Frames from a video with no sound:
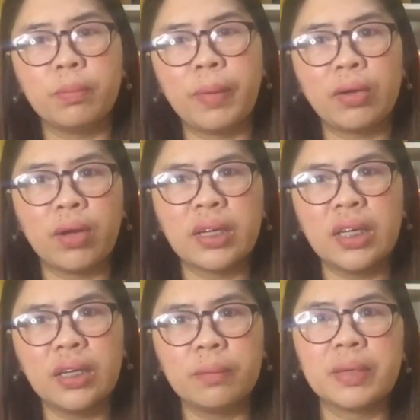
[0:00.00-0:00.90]
ko ng payong, ang
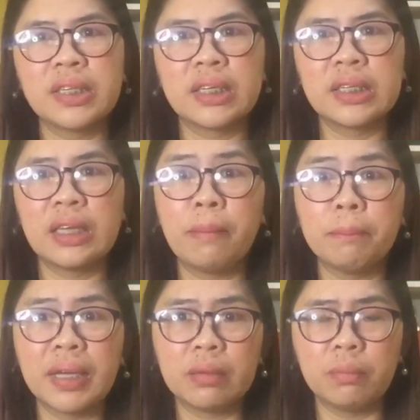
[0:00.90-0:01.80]
hirap kasi kasi
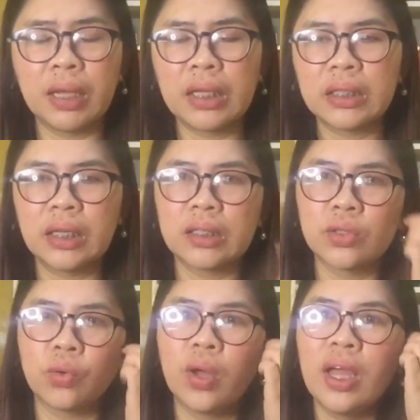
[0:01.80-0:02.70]
ang bigat-bigat niya.
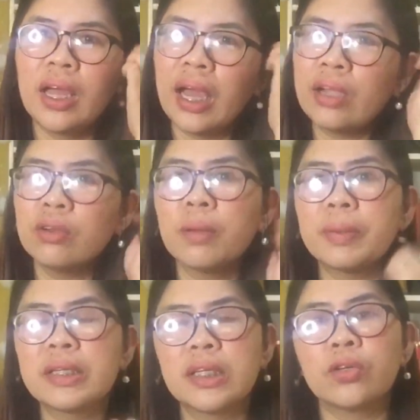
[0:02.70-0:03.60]
So, ayun,
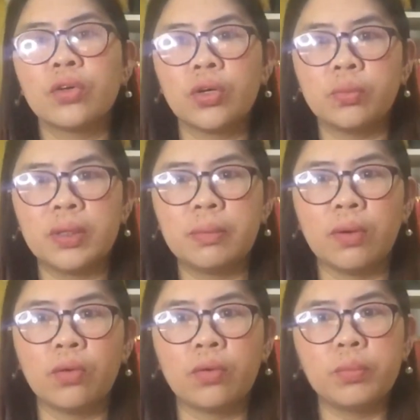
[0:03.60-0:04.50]
napansin ko na umitim
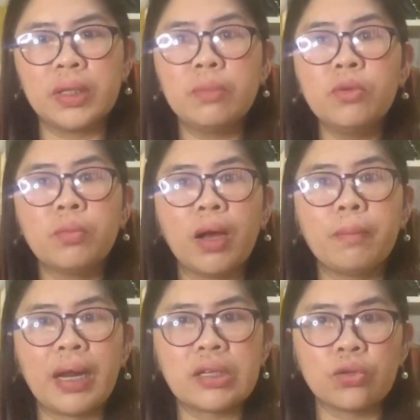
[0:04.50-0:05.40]
ako. Umitim yung
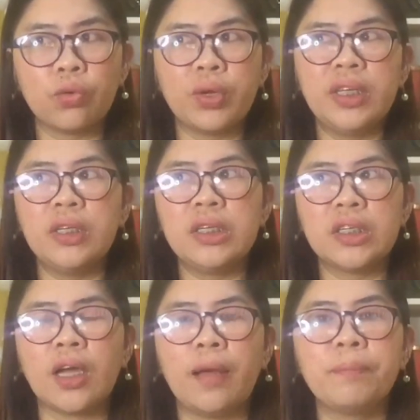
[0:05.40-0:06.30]
mga braso ko. Hindi
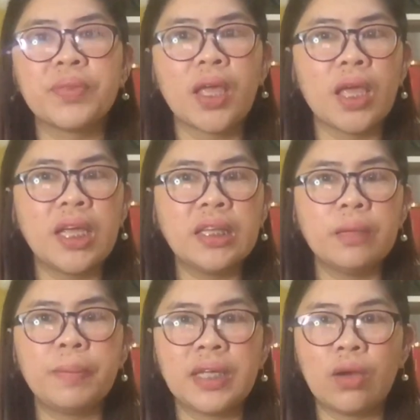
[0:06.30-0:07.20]
siya
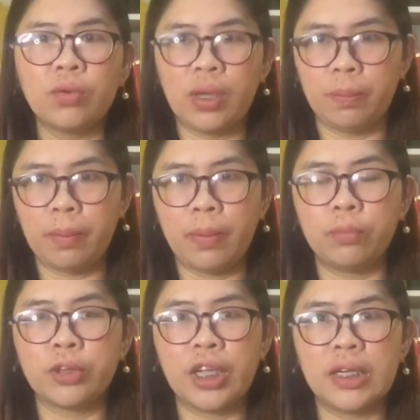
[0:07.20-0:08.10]
hindi pa niya ako
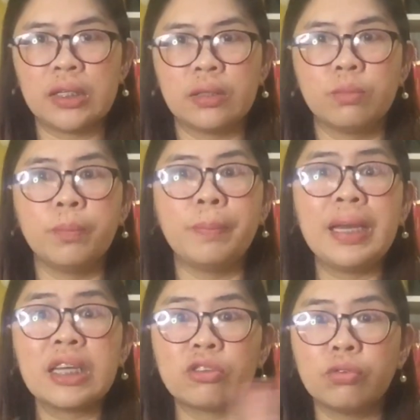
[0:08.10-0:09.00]
napapaputi ng
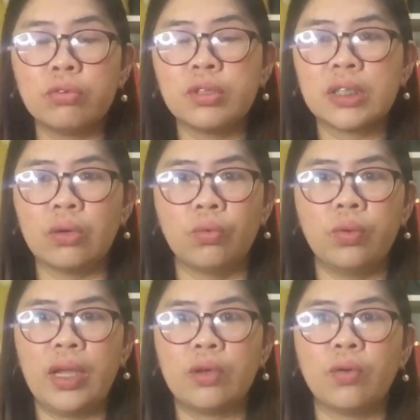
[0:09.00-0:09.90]
balik doon sa
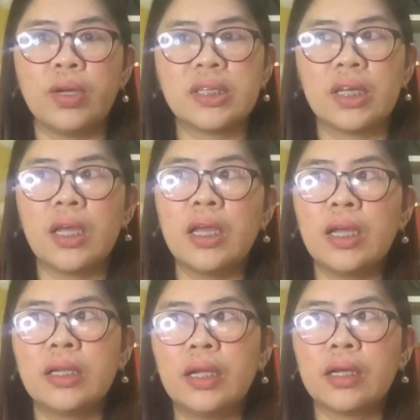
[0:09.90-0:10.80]
kulay ko kasi
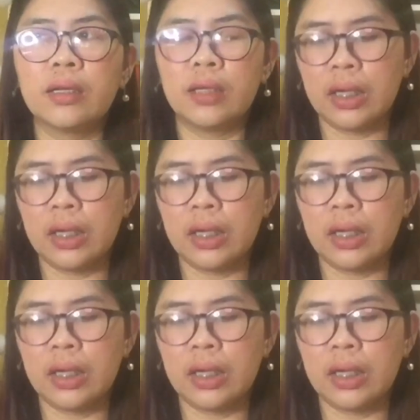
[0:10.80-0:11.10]
nag